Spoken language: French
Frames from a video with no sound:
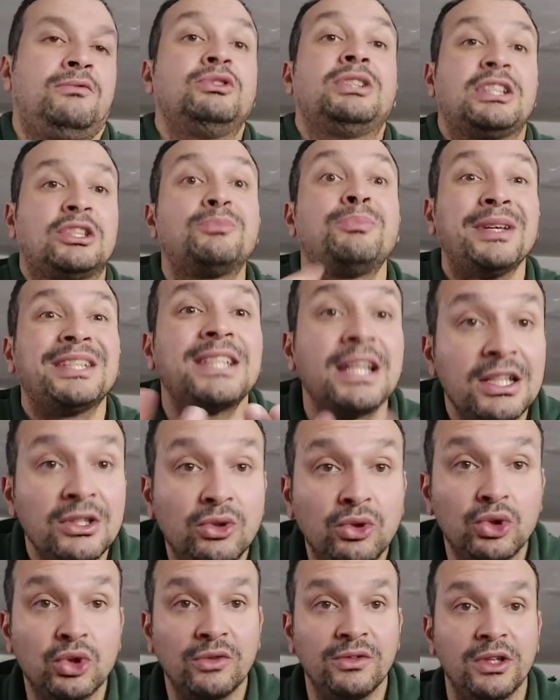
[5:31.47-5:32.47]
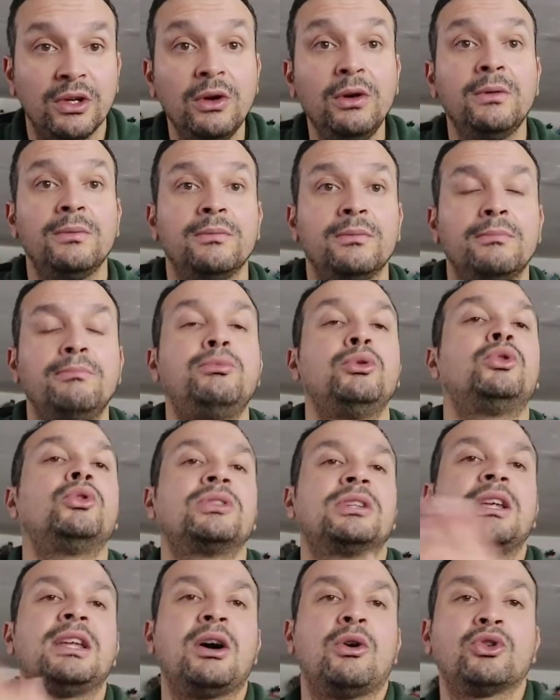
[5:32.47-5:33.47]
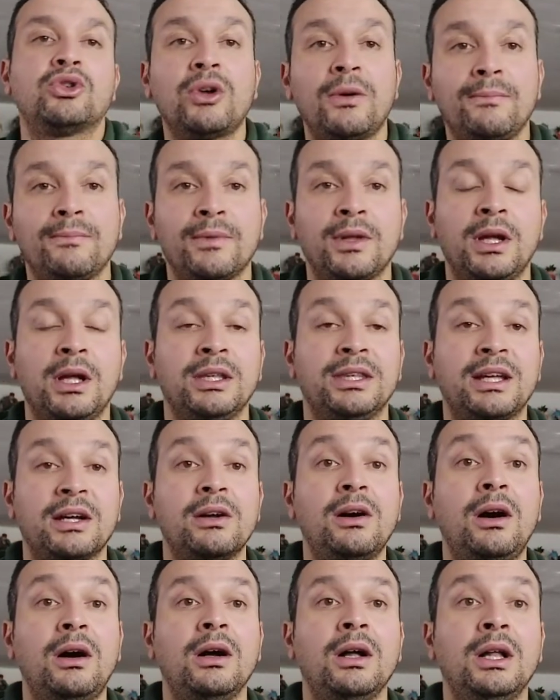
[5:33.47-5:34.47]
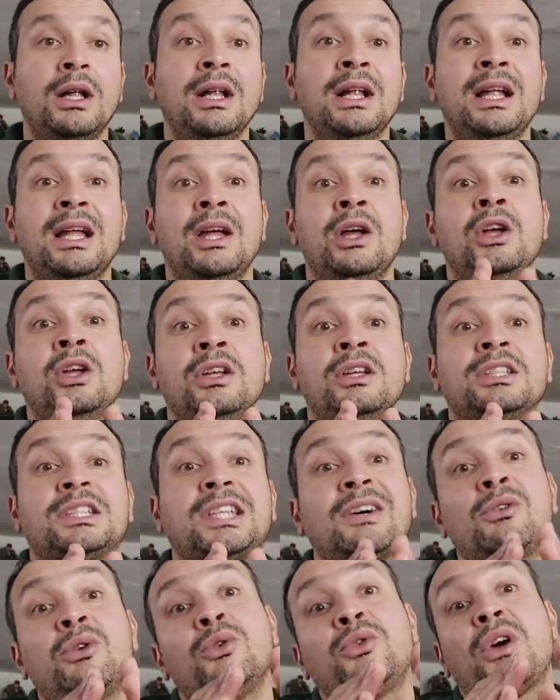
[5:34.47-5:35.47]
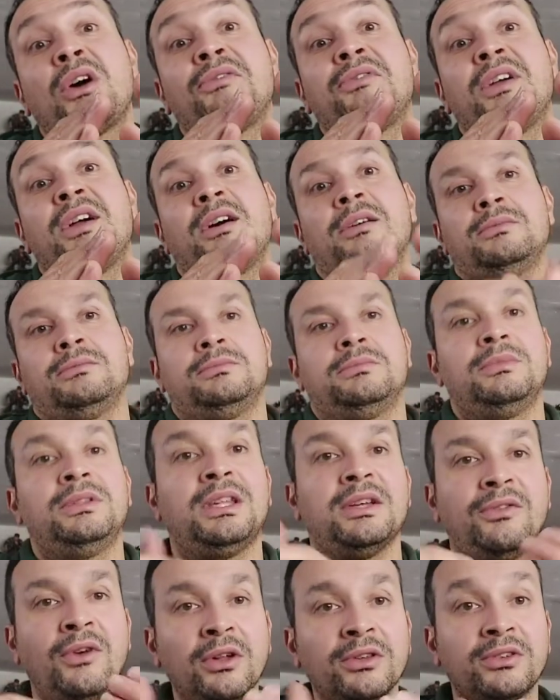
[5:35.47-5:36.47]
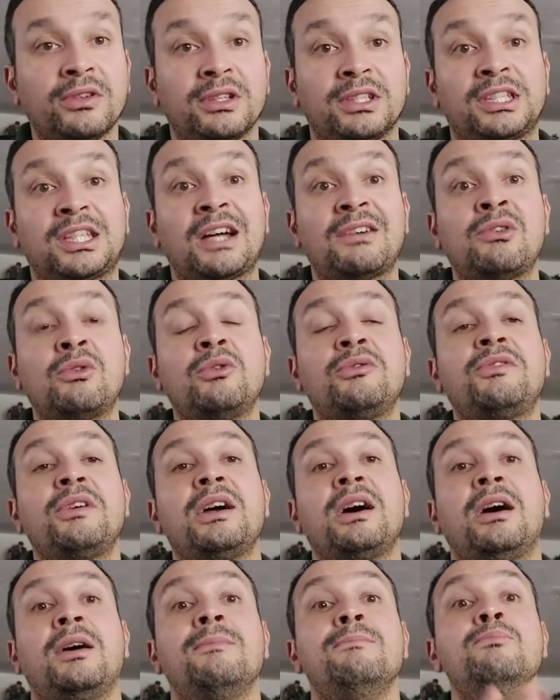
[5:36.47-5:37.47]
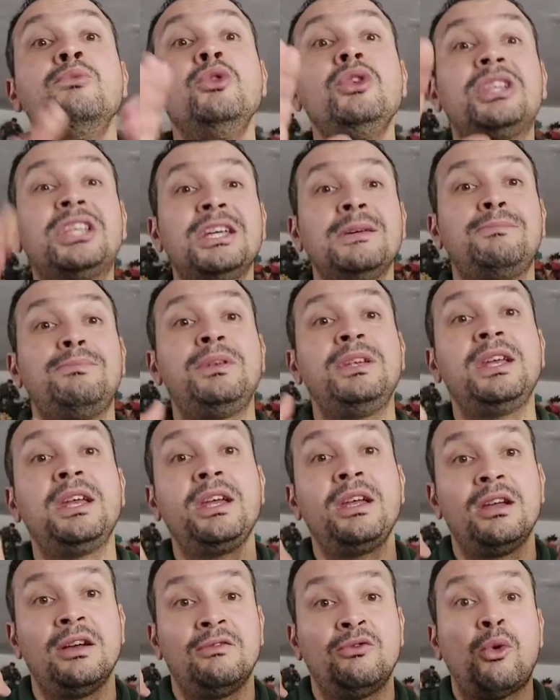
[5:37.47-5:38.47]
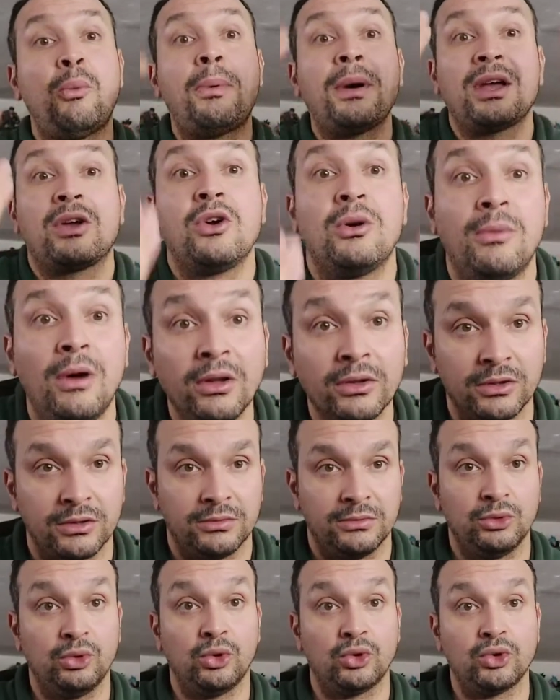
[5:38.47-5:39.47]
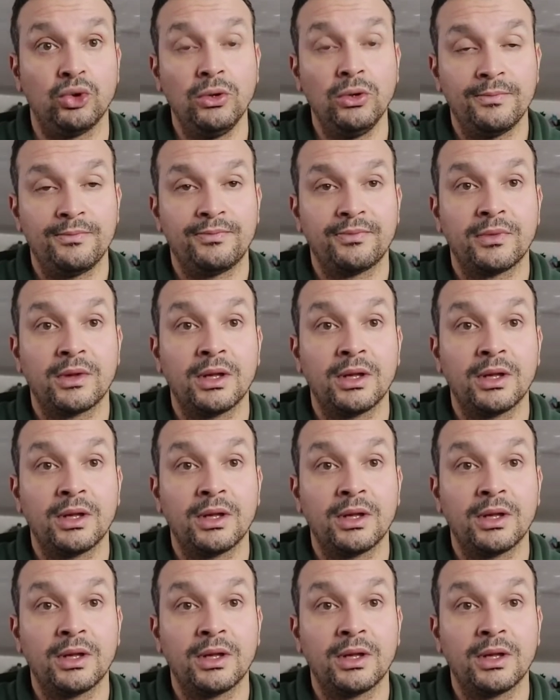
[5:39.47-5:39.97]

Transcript: Vous êtes spécialiste du jeu vidéo plutôt que d'aller à Auchan, d'accord Ça va vous faire faire des ventes, ça va vous faire multiplier vos précommandes de jeux,